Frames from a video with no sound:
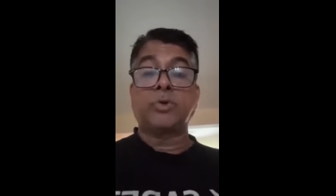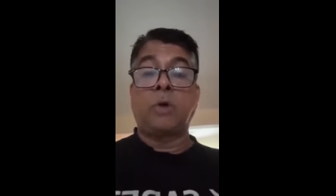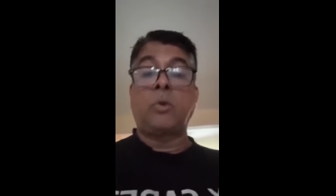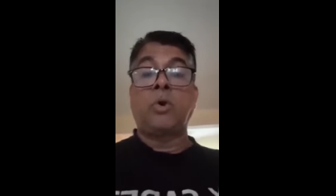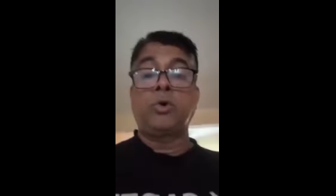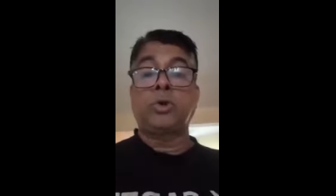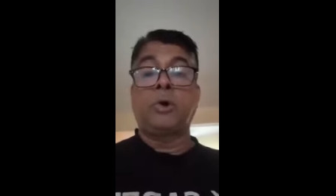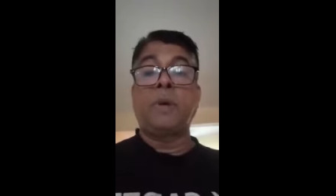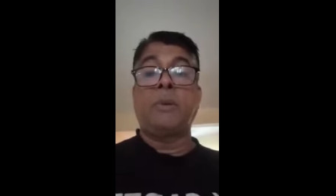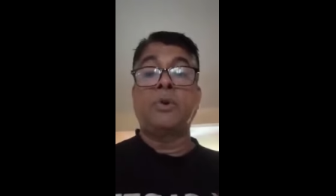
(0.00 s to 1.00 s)
সংবরণ করতে
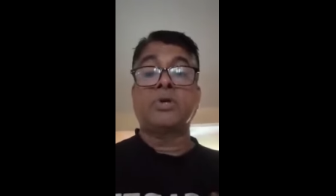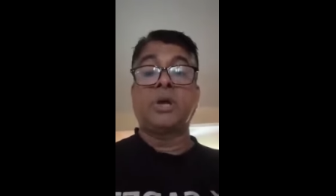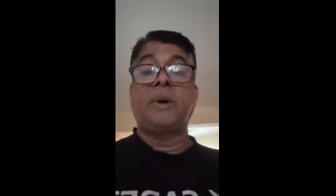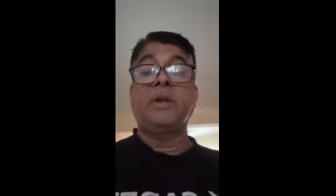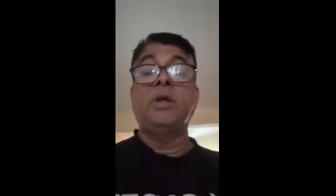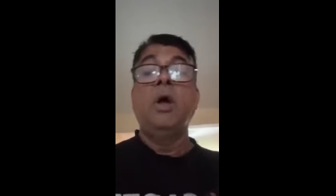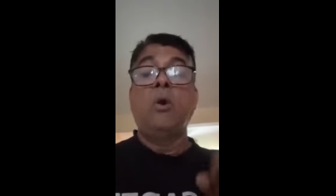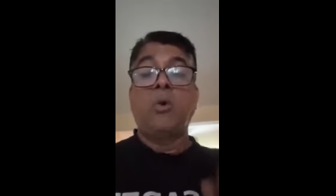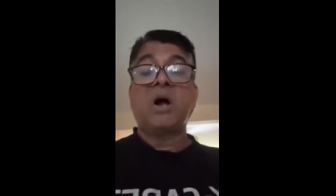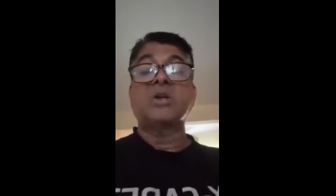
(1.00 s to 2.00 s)
হবে এবং সেনাবাহিনী
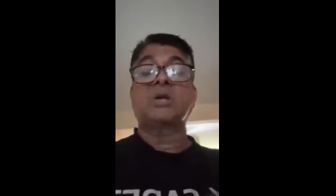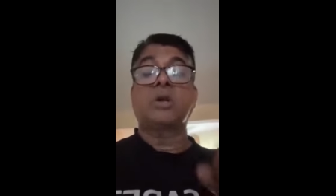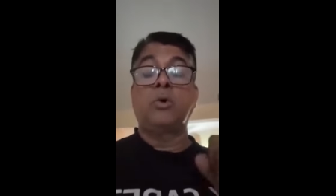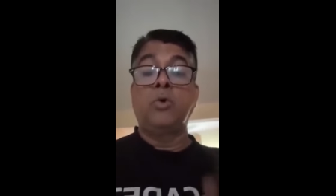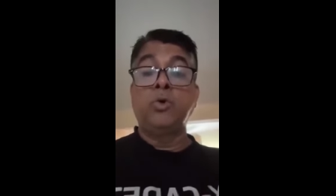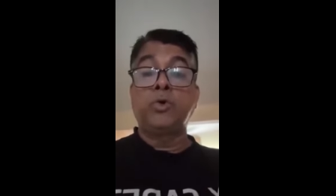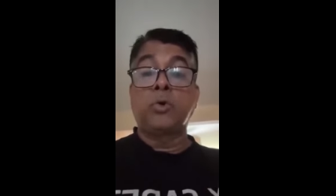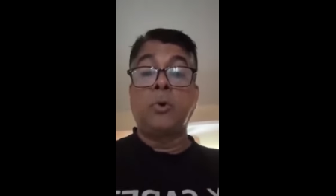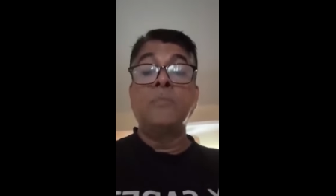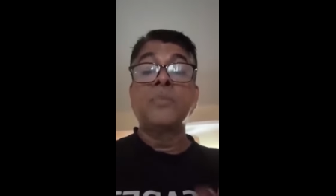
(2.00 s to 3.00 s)
ওয়াকার স্যারকে অনুরোধ
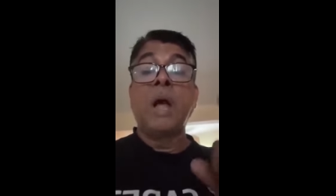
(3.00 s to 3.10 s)
করব